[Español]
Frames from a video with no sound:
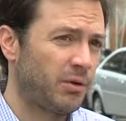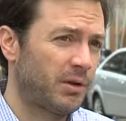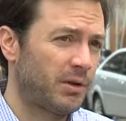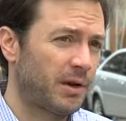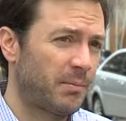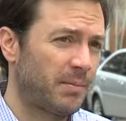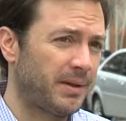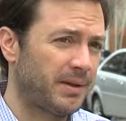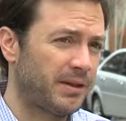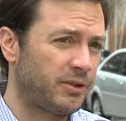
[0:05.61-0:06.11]

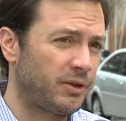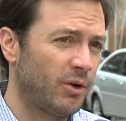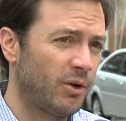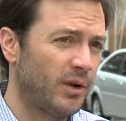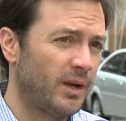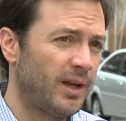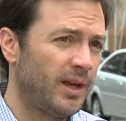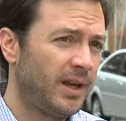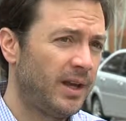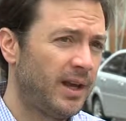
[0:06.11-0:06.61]
nuestras
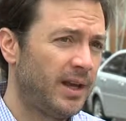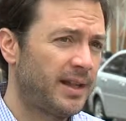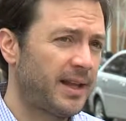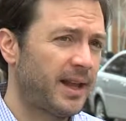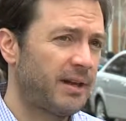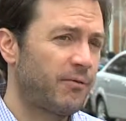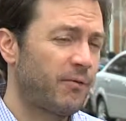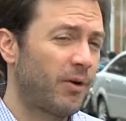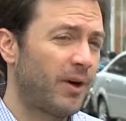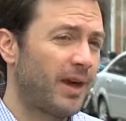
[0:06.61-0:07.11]
peticiones
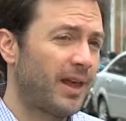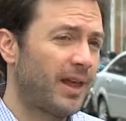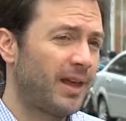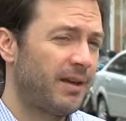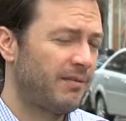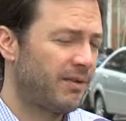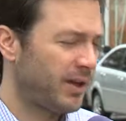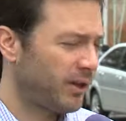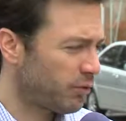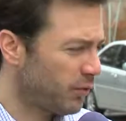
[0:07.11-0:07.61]
están enfocadas
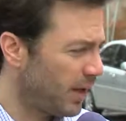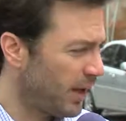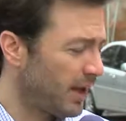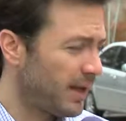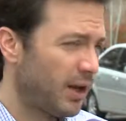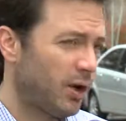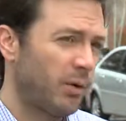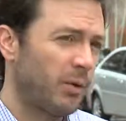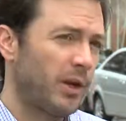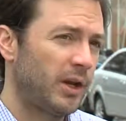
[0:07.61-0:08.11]
en Venezuela
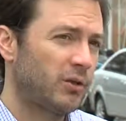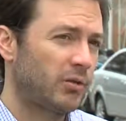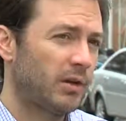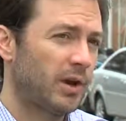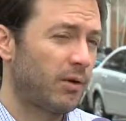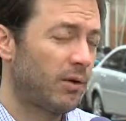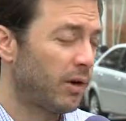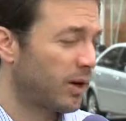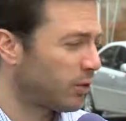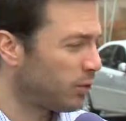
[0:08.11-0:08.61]
y en los
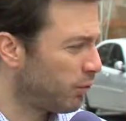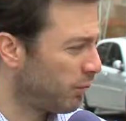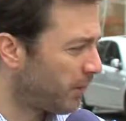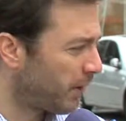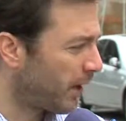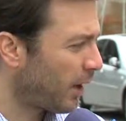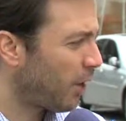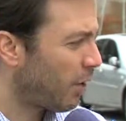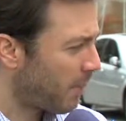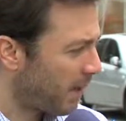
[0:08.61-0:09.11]
venezolanos que
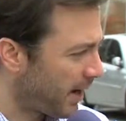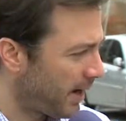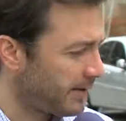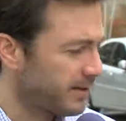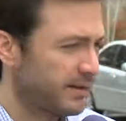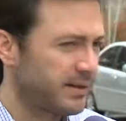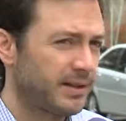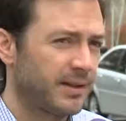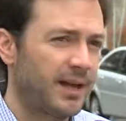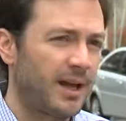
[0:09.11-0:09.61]
sufren, en los más
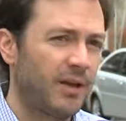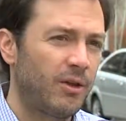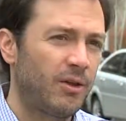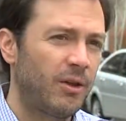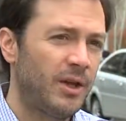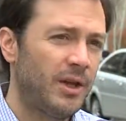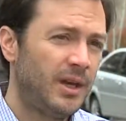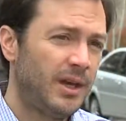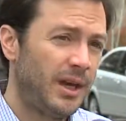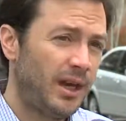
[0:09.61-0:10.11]
necesitados,
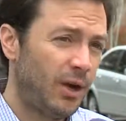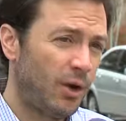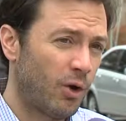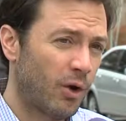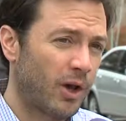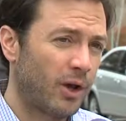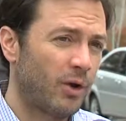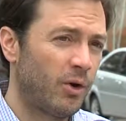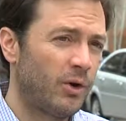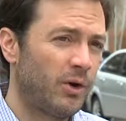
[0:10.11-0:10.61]
en
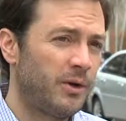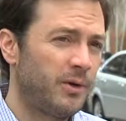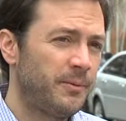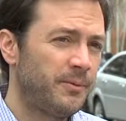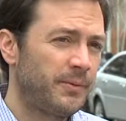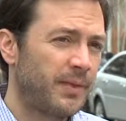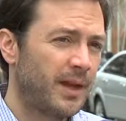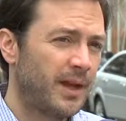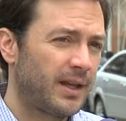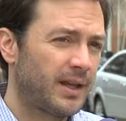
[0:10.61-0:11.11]
los que hoy
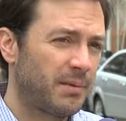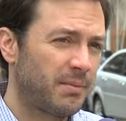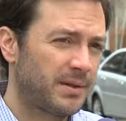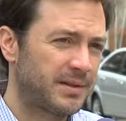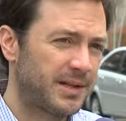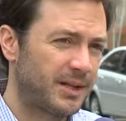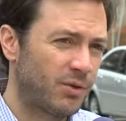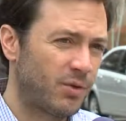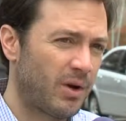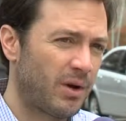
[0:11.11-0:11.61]
están
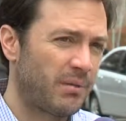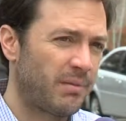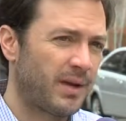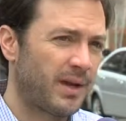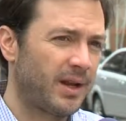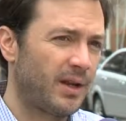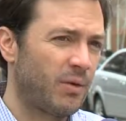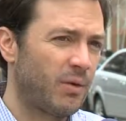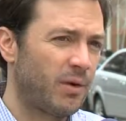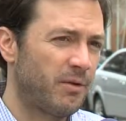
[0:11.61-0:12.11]
pasando
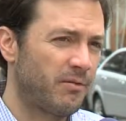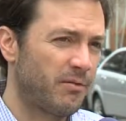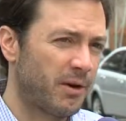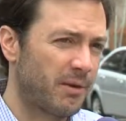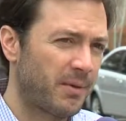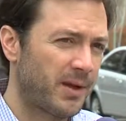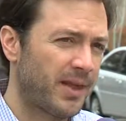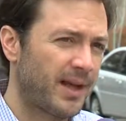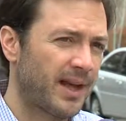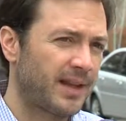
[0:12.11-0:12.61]
hambre o
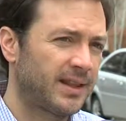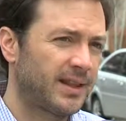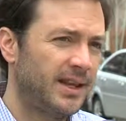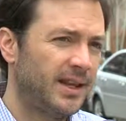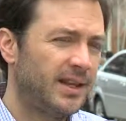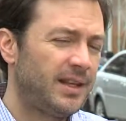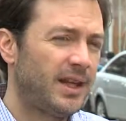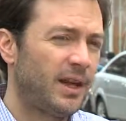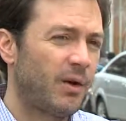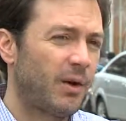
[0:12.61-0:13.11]
enfermedad
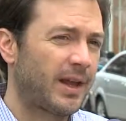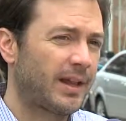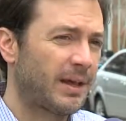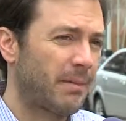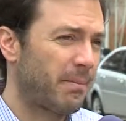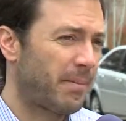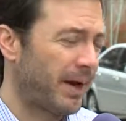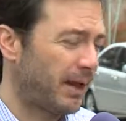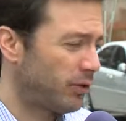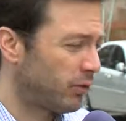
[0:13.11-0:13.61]
y en los que
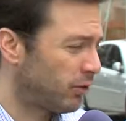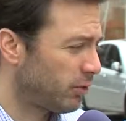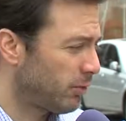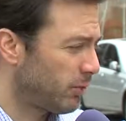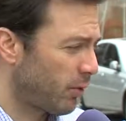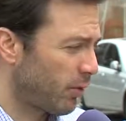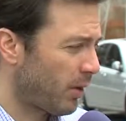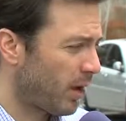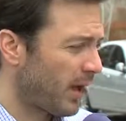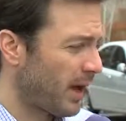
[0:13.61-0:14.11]
están presos
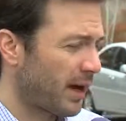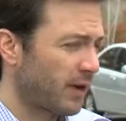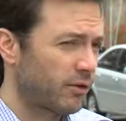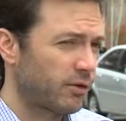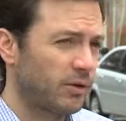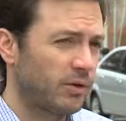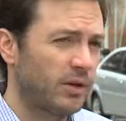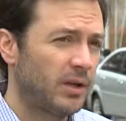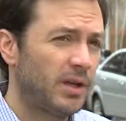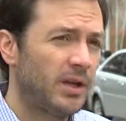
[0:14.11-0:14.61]
por cualquier
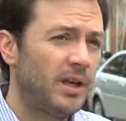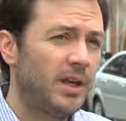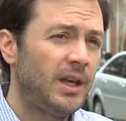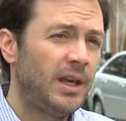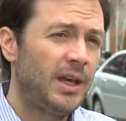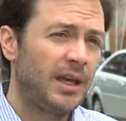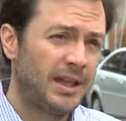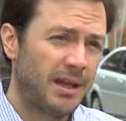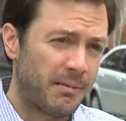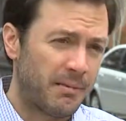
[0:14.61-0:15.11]
razón
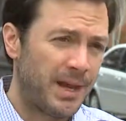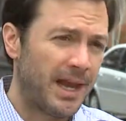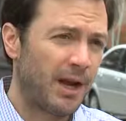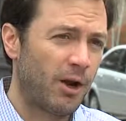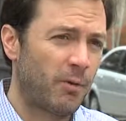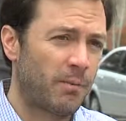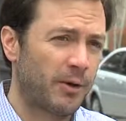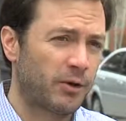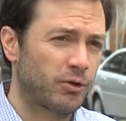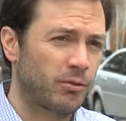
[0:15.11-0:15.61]
y también
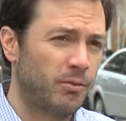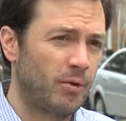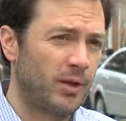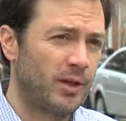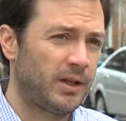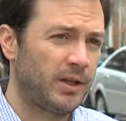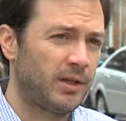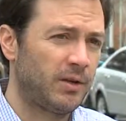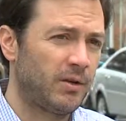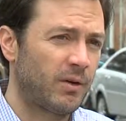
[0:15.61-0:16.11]
en los presos
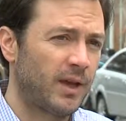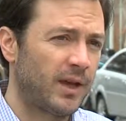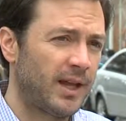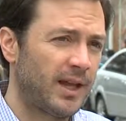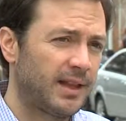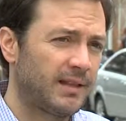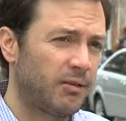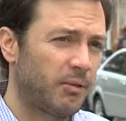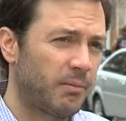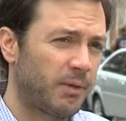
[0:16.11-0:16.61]
políticos,
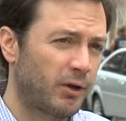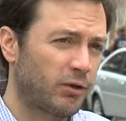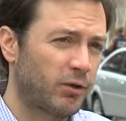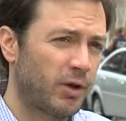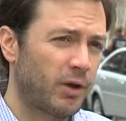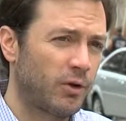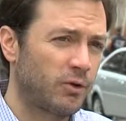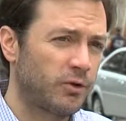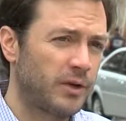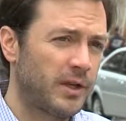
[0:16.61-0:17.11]
quienes son presos
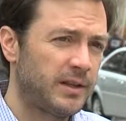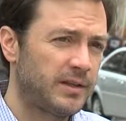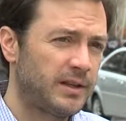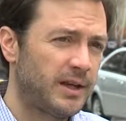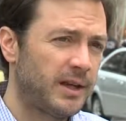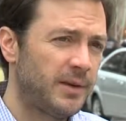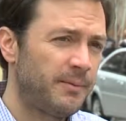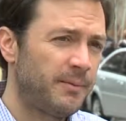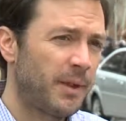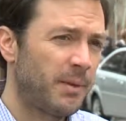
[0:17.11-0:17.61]
de
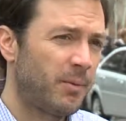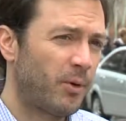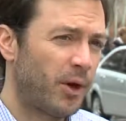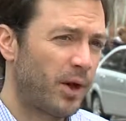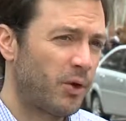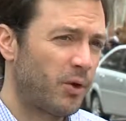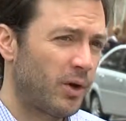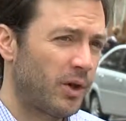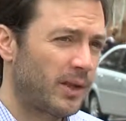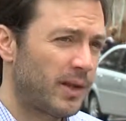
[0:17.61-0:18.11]
conciencia, por
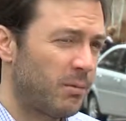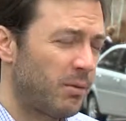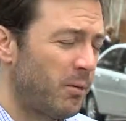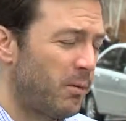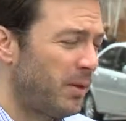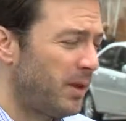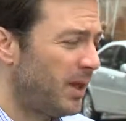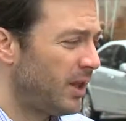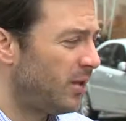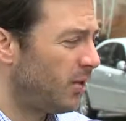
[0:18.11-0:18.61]
ellos
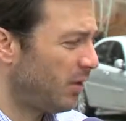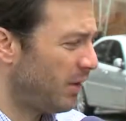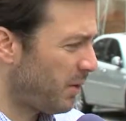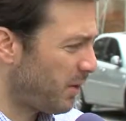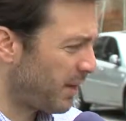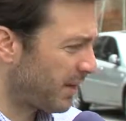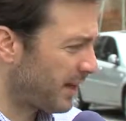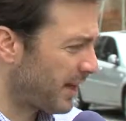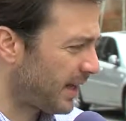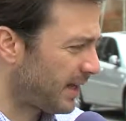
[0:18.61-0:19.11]
estamos pidiendo
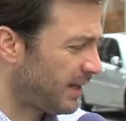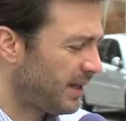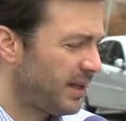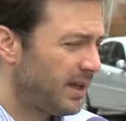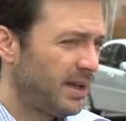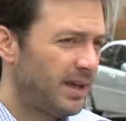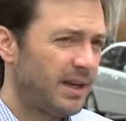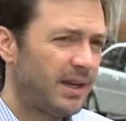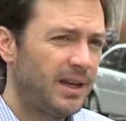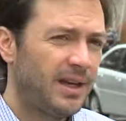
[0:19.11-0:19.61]
libertad
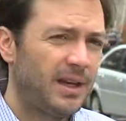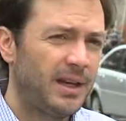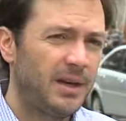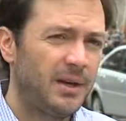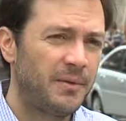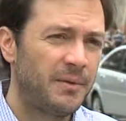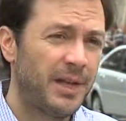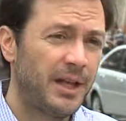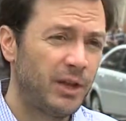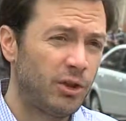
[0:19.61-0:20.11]

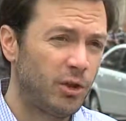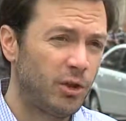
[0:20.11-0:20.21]
eh, en